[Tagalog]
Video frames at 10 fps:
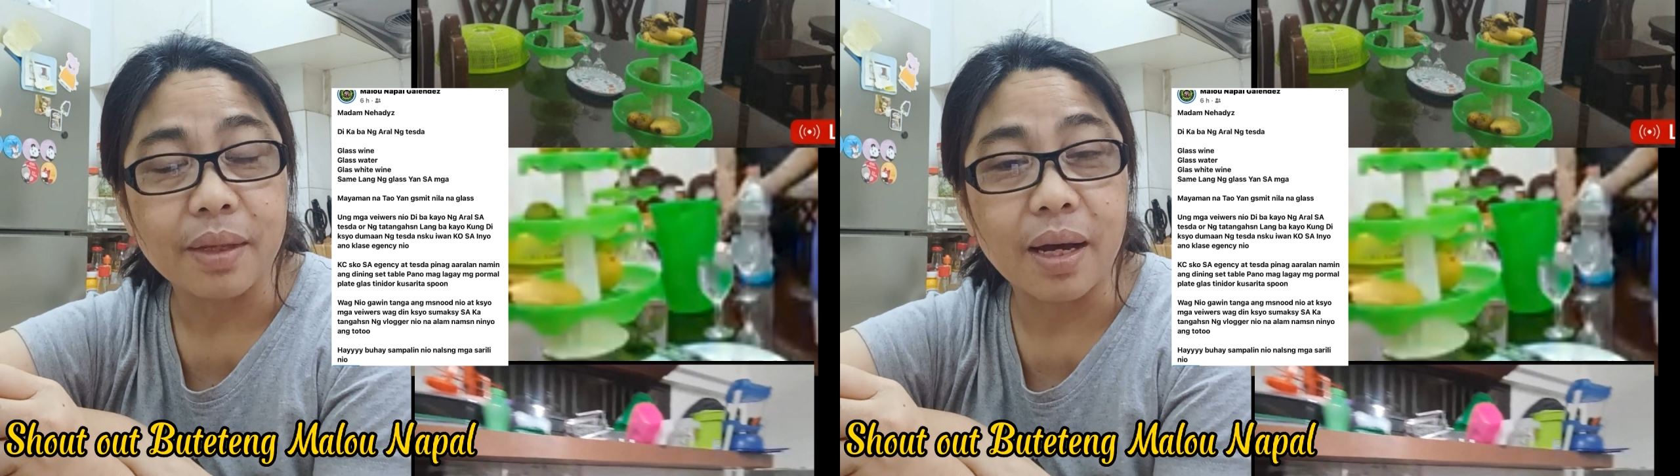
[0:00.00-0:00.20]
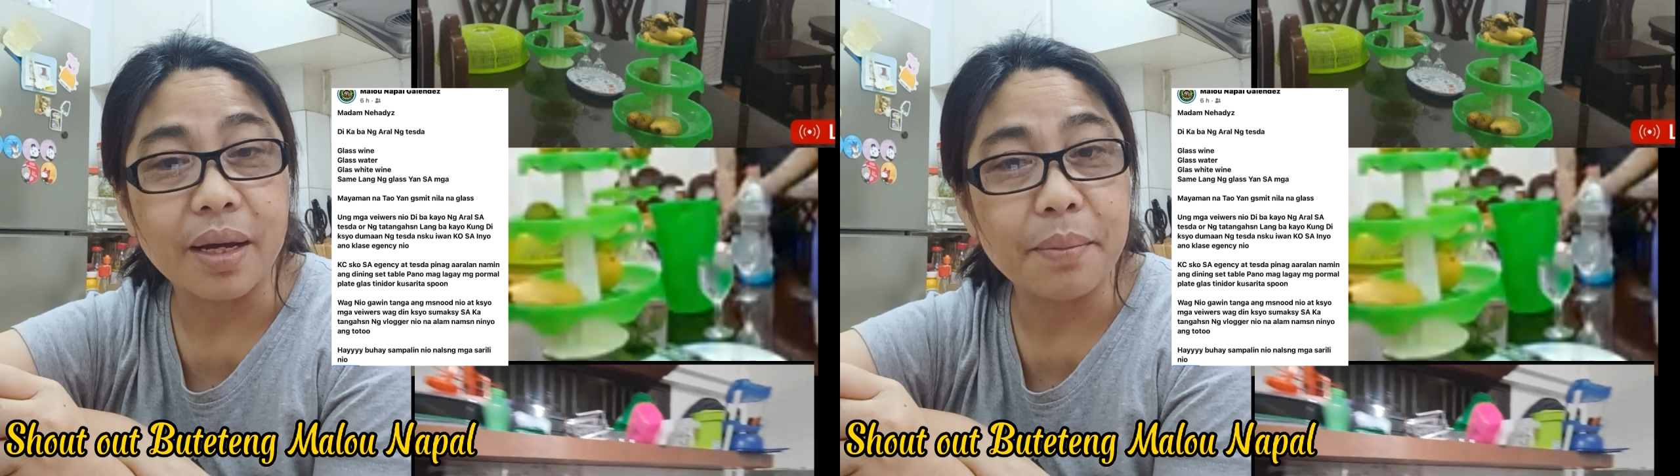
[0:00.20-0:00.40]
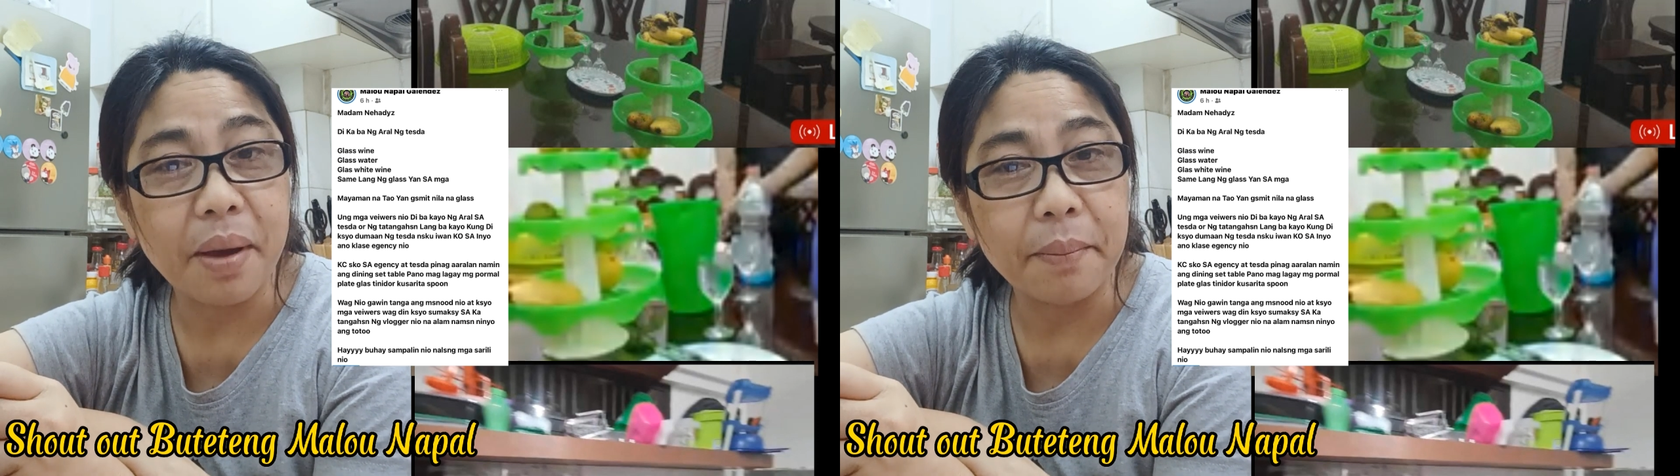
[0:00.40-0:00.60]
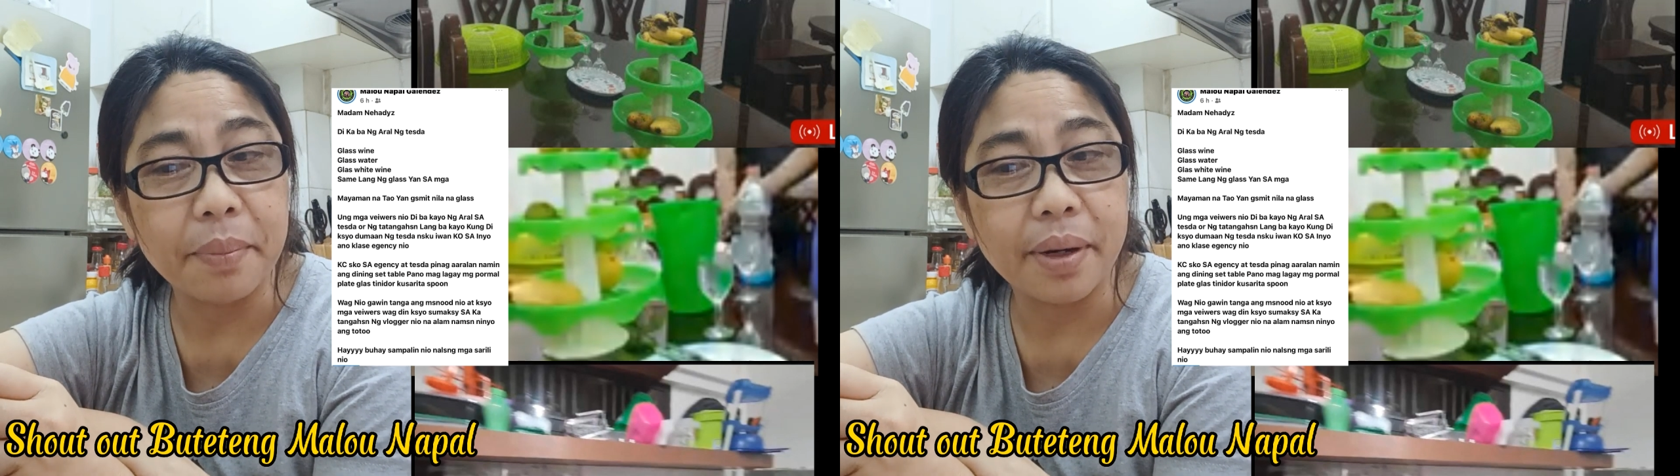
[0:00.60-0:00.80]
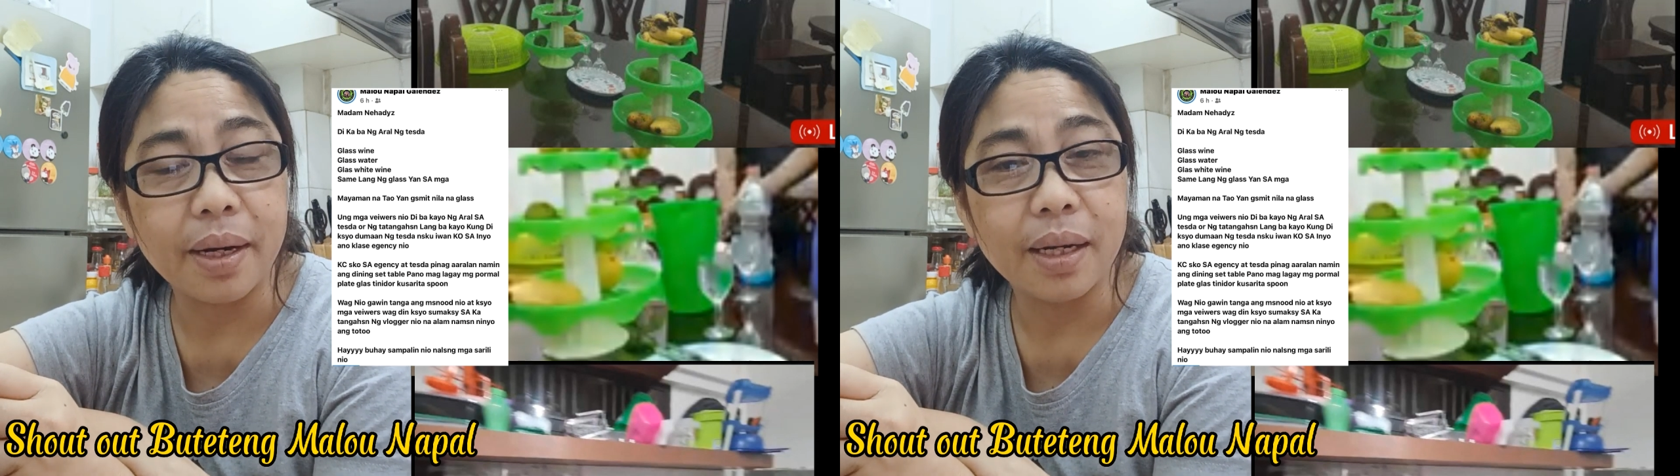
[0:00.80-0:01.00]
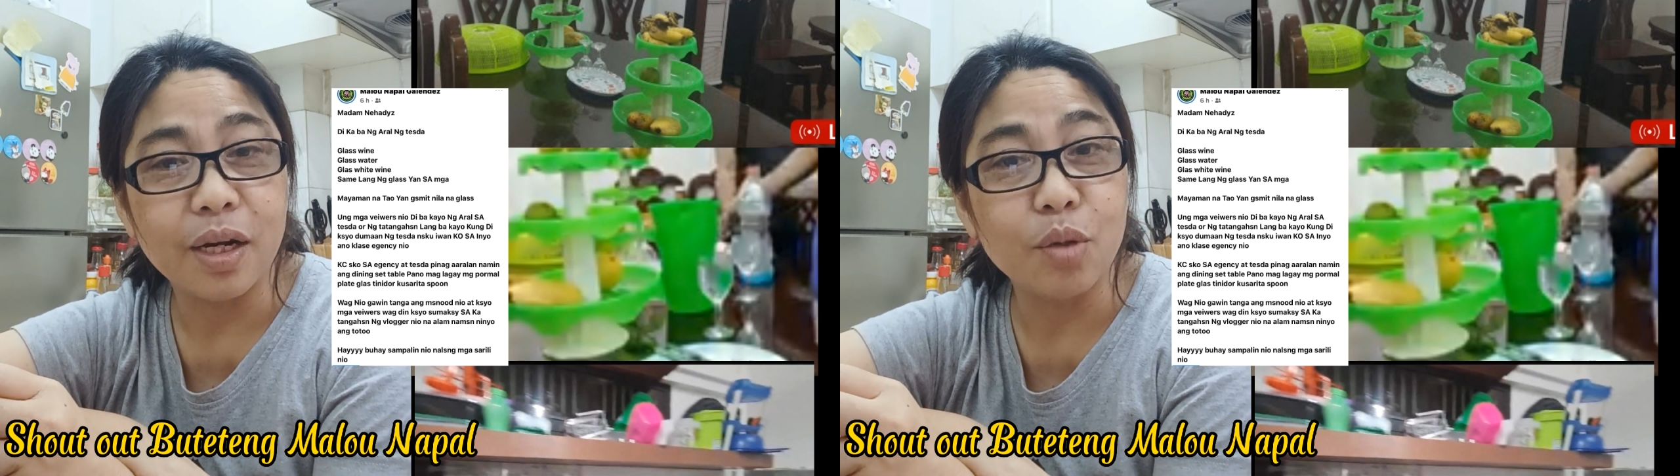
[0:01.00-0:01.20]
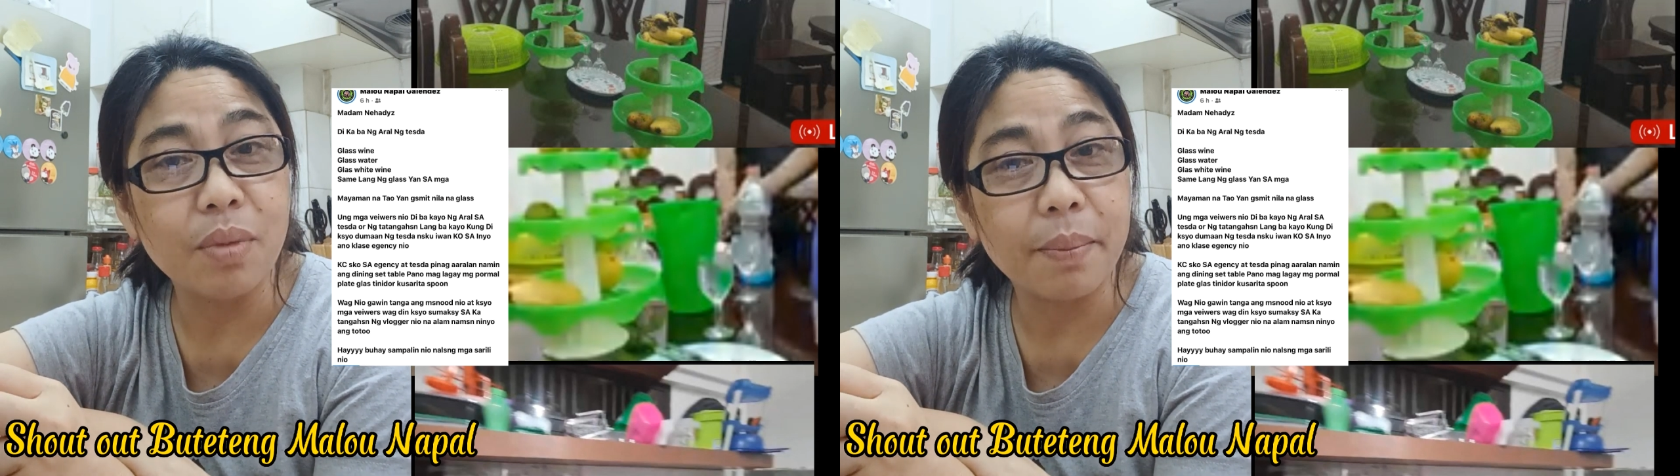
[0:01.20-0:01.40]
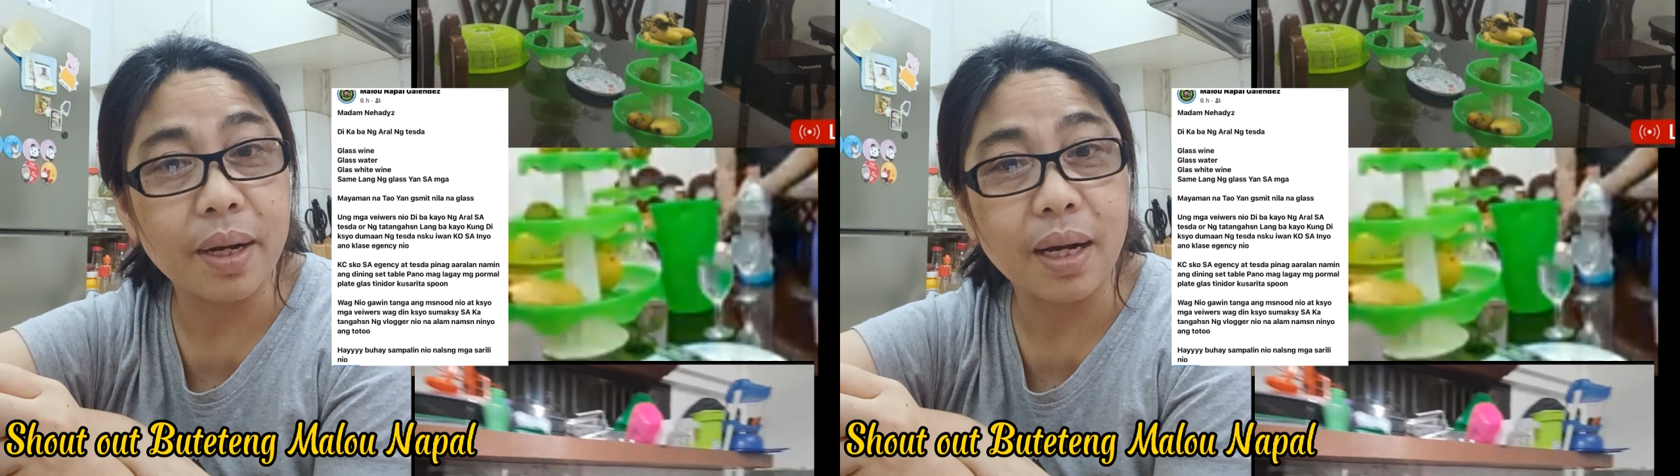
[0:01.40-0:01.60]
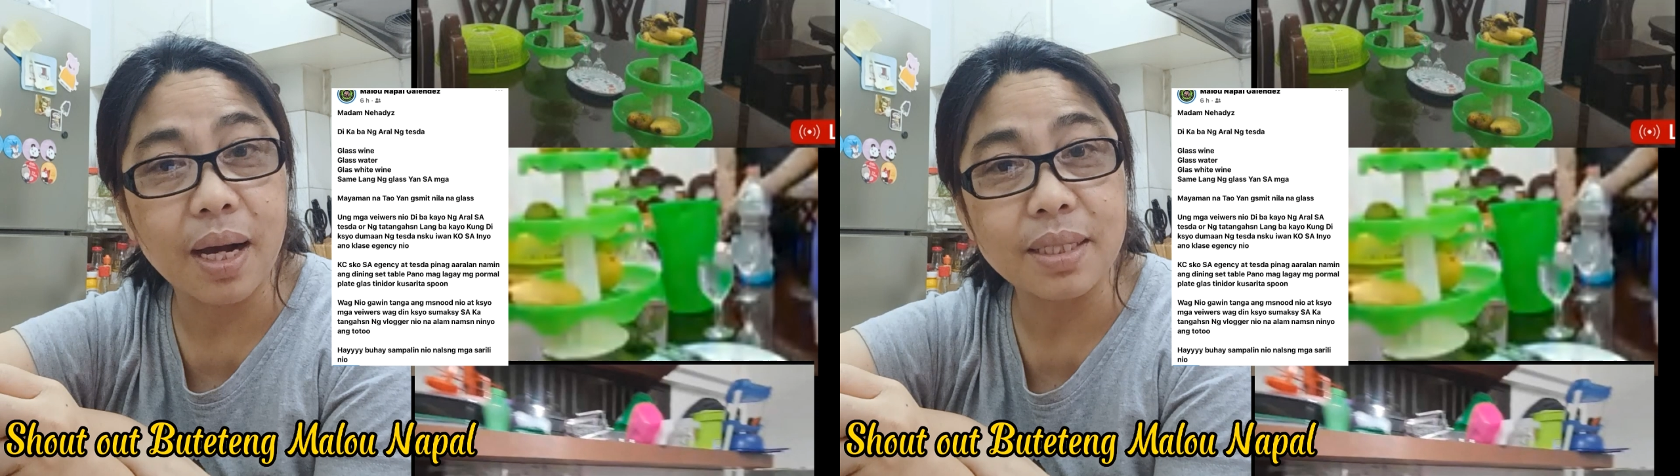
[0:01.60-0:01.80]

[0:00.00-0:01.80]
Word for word: Ha? Ah, remember, lumabag